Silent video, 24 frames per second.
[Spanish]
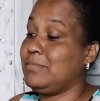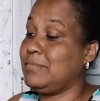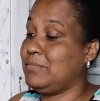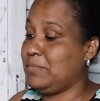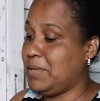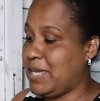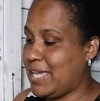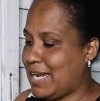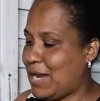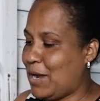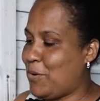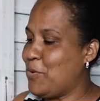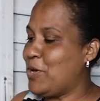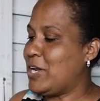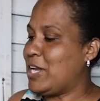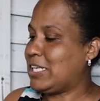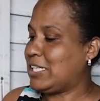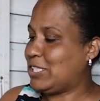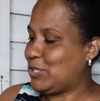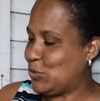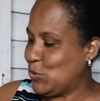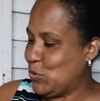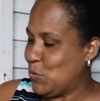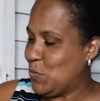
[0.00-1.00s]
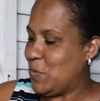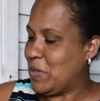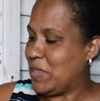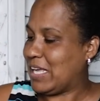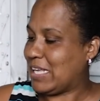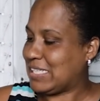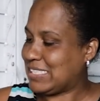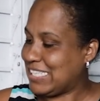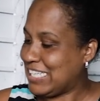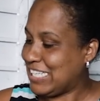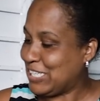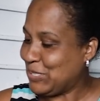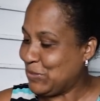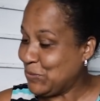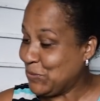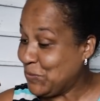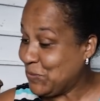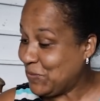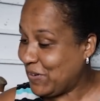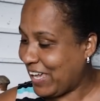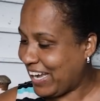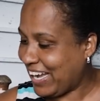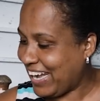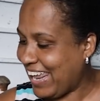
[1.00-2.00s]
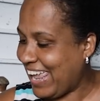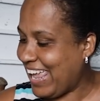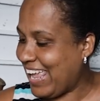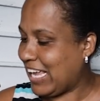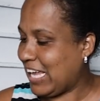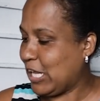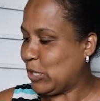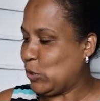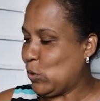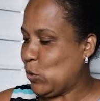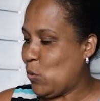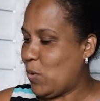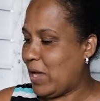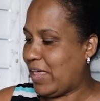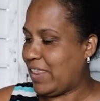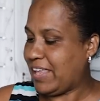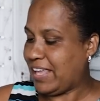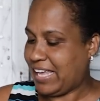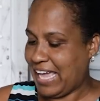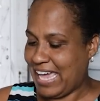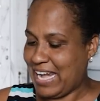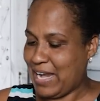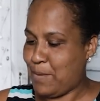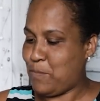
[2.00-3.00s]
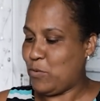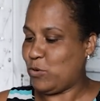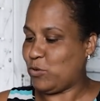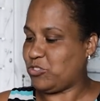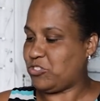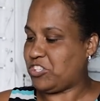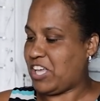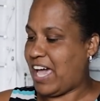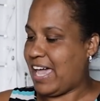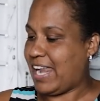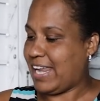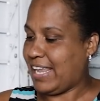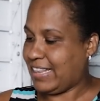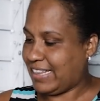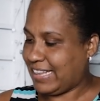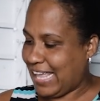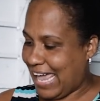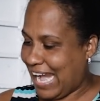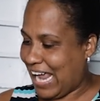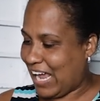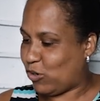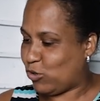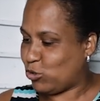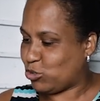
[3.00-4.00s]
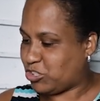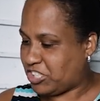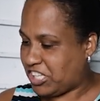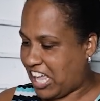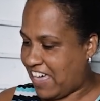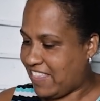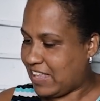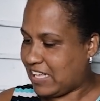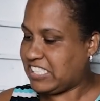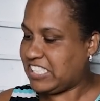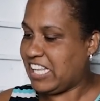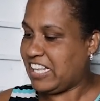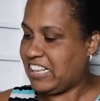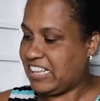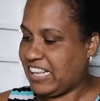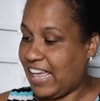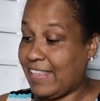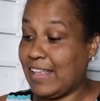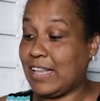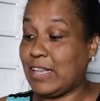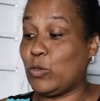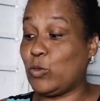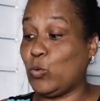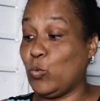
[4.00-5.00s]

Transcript: Mira, buena estúpida, si tú crees que tú vas a, ir a reposar y estar acostada y sentada,